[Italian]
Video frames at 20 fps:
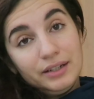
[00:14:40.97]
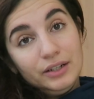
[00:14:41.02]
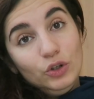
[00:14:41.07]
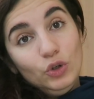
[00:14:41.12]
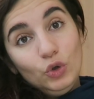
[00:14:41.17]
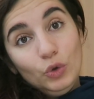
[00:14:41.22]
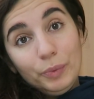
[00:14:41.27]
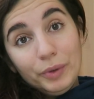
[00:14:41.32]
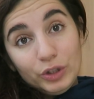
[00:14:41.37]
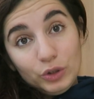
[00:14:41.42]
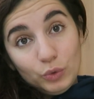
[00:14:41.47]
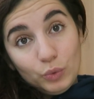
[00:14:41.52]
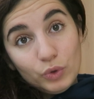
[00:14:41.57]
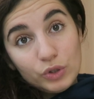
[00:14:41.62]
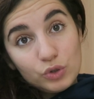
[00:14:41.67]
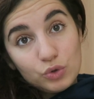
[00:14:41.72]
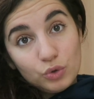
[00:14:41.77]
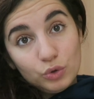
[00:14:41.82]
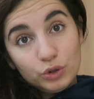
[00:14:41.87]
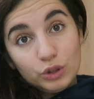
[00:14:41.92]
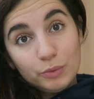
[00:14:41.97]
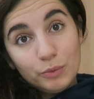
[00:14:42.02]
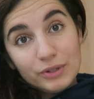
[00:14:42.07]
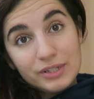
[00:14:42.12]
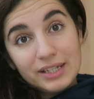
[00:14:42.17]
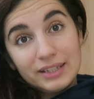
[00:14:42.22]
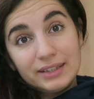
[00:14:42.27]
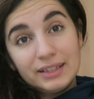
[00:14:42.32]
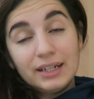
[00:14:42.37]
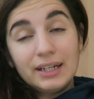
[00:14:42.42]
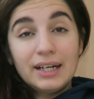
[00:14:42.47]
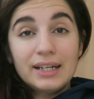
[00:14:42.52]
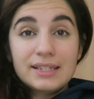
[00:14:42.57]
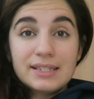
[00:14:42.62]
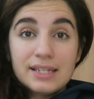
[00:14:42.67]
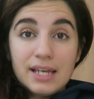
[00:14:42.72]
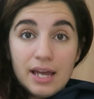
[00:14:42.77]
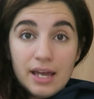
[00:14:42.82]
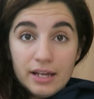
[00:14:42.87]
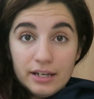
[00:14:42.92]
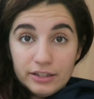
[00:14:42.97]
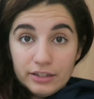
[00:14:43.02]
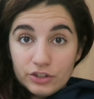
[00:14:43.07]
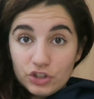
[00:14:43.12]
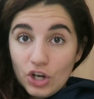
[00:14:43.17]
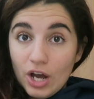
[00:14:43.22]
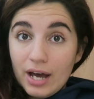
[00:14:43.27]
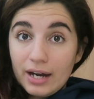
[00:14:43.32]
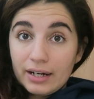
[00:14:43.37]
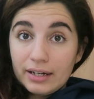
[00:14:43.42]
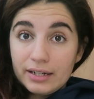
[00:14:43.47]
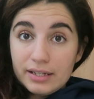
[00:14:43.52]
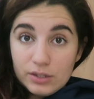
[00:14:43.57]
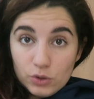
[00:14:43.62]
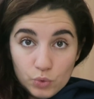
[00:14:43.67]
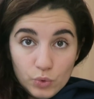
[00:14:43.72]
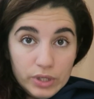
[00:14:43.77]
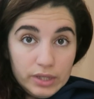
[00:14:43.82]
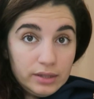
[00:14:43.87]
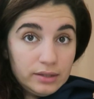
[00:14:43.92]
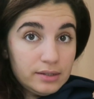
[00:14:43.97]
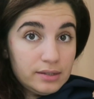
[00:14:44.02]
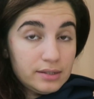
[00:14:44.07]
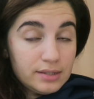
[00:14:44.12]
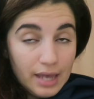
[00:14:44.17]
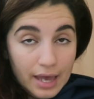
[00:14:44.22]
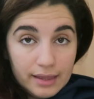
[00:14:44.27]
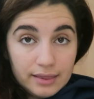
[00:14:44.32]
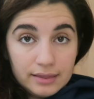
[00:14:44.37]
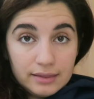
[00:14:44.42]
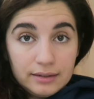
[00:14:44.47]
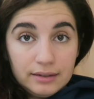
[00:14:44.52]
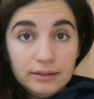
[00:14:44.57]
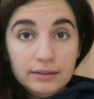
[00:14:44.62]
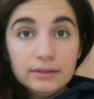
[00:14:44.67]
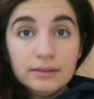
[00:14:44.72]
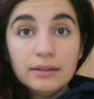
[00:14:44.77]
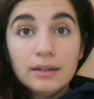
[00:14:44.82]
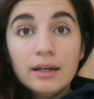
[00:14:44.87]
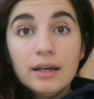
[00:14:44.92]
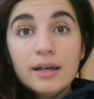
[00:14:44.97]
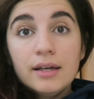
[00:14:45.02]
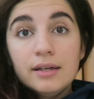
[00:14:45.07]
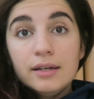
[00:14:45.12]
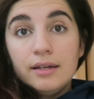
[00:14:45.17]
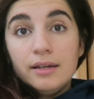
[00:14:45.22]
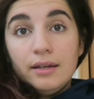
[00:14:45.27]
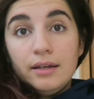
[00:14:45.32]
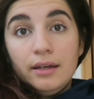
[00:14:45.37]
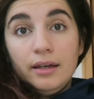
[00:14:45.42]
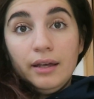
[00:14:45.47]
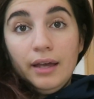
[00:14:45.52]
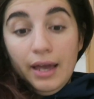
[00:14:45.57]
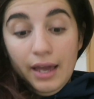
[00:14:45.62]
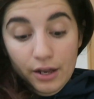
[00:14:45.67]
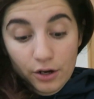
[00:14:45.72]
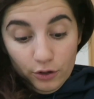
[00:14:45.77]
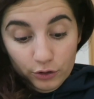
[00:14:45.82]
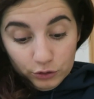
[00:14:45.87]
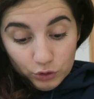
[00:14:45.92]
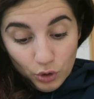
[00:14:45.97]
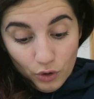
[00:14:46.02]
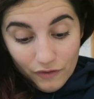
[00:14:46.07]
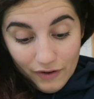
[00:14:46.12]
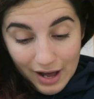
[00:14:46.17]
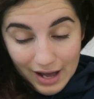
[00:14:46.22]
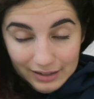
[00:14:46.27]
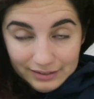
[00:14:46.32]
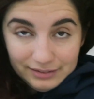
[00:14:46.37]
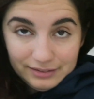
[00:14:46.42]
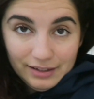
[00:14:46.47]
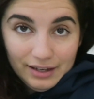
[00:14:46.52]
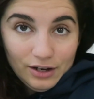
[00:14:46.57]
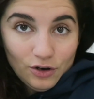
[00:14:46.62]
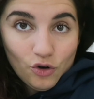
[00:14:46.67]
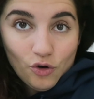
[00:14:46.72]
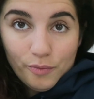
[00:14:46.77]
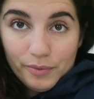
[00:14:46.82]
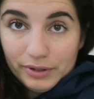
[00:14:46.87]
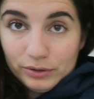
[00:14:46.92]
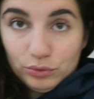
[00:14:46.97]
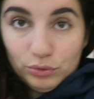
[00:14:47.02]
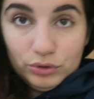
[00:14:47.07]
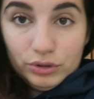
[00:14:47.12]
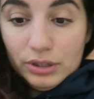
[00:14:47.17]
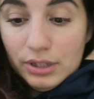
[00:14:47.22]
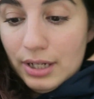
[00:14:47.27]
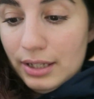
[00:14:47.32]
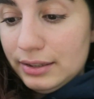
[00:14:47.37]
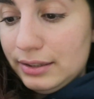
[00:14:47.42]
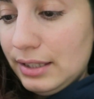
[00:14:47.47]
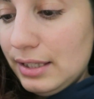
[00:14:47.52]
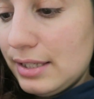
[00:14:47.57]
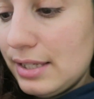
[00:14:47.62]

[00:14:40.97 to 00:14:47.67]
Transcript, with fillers: il nome di quest'ultimo set ragazze è il Charlie Sweet Set e lo trovate come tutti gli altri